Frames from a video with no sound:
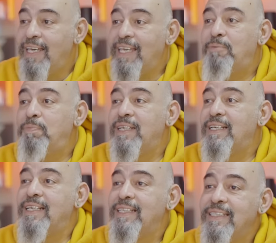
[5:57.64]
İlk
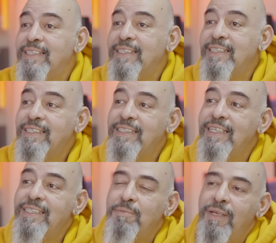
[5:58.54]
bira nasıl,
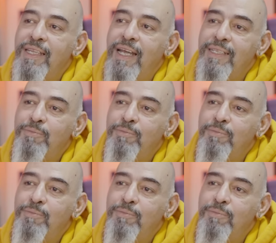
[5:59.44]
ne zaman, nerede